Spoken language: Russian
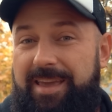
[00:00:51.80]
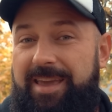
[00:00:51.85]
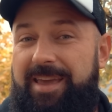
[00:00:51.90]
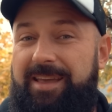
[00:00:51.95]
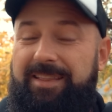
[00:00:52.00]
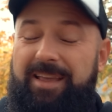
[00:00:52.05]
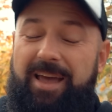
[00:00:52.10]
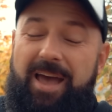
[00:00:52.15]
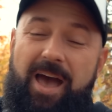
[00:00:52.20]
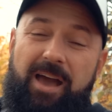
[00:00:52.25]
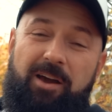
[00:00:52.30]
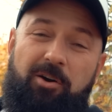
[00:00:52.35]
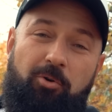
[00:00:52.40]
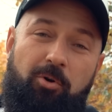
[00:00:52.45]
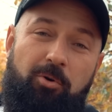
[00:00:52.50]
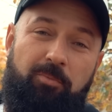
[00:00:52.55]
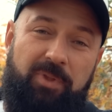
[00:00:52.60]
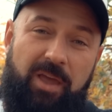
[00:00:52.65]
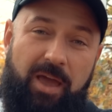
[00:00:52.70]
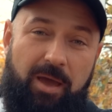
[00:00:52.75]
Это
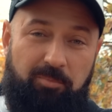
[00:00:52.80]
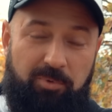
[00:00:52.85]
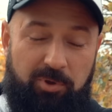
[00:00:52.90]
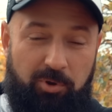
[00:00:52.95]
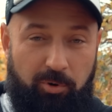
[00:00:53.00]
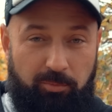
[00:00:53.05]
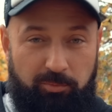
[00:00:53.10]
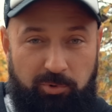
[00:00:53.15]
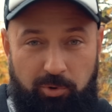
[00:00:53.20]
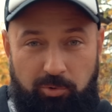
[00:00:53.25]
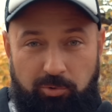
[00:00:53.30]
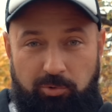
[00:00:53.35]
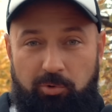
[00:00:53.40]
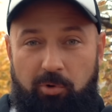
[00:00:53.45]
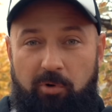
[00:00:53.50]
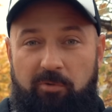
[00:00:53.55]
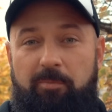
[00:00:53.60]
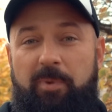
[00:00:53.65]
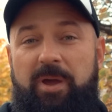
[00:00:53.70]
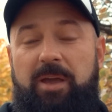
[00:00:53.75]
огромный объем
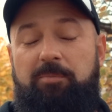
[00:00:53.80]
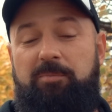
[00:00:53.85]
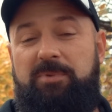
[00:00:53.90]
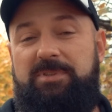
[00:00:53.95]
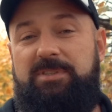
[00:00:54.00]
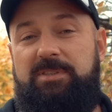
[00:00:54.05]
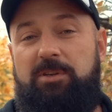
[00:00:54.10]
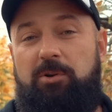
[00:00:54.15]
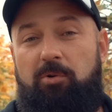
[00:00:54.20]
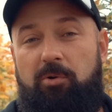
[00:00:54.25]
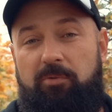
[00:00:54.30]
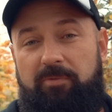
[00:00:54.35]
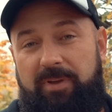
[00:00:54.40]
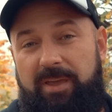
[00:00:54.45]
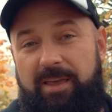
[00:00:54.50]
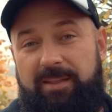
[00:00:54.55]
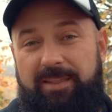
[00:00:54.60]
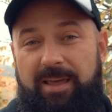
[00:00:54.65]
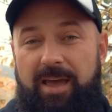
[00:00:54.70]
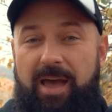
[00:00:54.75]
трудов моих мастеров.
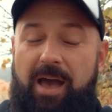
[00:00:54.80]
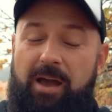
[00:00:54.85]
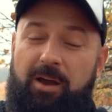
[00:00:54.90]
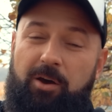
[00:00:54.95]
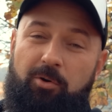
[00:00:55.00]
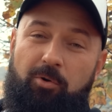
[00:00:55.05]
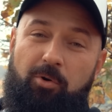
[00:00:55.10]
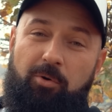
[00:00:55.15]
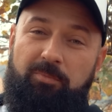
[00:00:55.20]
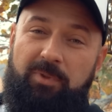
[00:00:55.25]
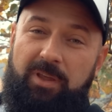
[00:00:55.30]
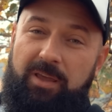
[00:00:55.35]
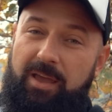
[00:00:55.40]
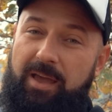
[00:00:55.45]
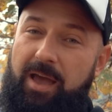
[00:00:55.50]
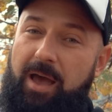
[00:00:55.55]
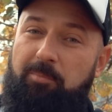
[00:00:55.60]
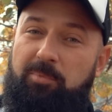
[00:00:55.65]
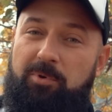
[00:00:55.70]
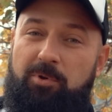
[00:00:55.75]
Это огромный
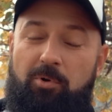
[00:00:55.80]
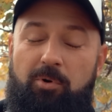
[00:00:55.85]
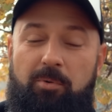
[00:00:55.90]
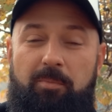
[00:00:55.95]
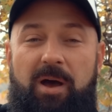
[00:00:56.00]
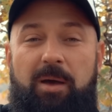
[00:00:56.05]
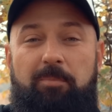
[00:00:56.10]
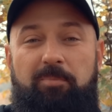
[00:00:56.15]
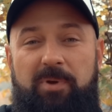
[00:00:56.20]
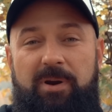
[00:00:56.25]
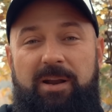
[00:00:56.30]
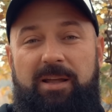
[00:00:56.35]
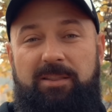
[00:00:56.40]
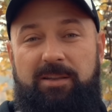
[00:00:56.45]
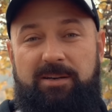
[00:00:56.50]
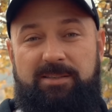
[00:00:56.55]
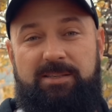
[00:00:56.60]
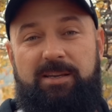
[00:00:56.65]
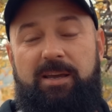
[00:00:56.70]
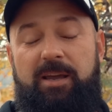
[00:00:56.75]
объем
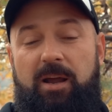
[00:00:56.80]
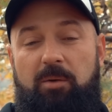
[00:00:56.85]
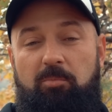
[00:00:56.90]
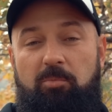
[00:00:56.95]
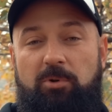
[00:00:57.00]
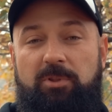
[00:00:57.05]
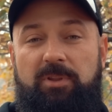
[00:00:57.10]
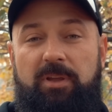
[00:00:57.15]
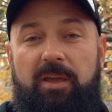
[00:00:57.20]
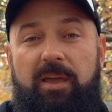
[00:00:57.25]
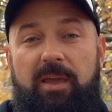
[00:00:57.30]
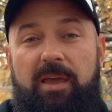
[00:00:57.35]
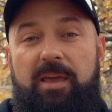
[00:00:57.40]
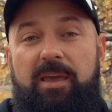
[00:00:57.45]
операторской работы.